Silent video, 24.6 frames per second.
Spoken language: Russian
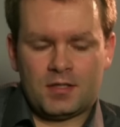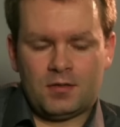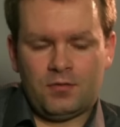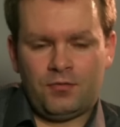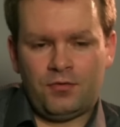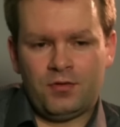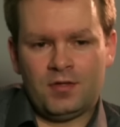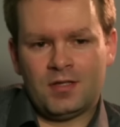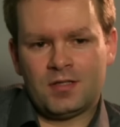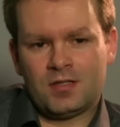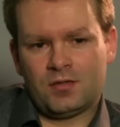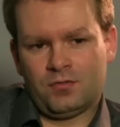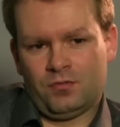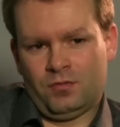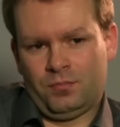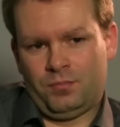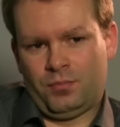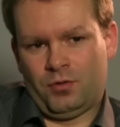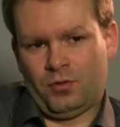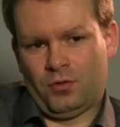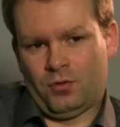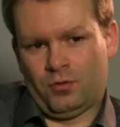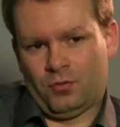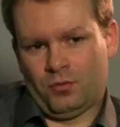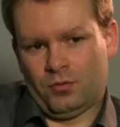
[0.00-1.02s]
финансовой
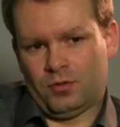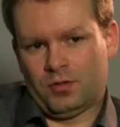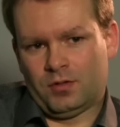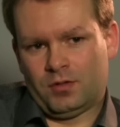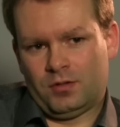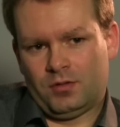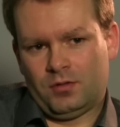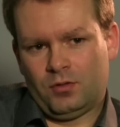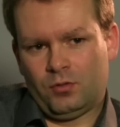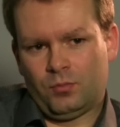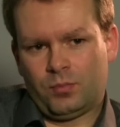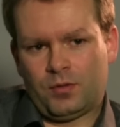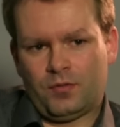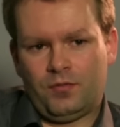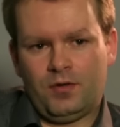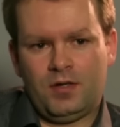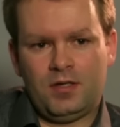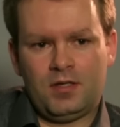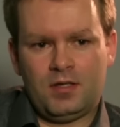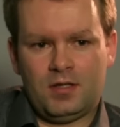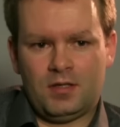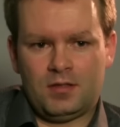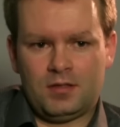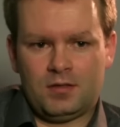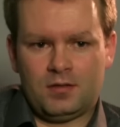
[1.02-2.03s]
природы и
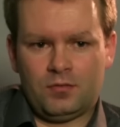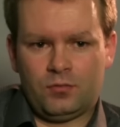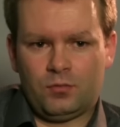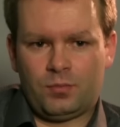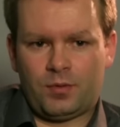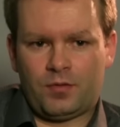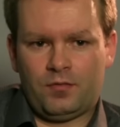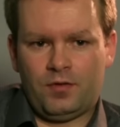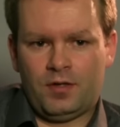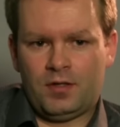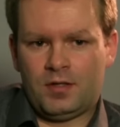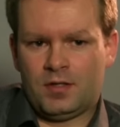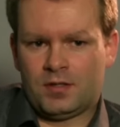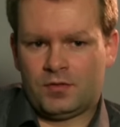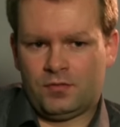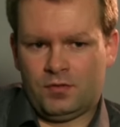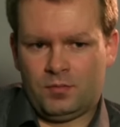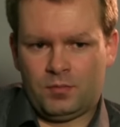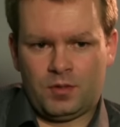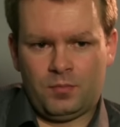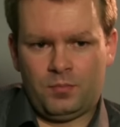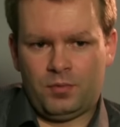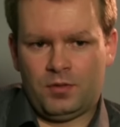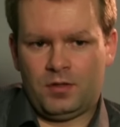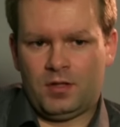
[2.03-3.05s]
управление, управление
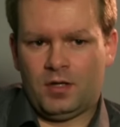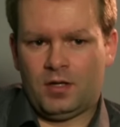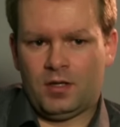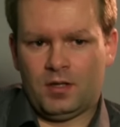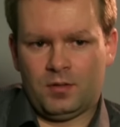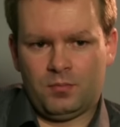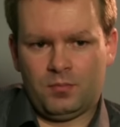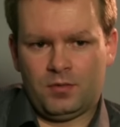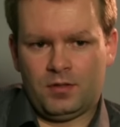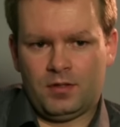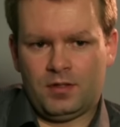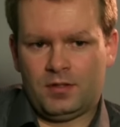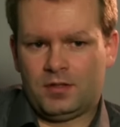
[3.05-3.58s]
своим капиталом.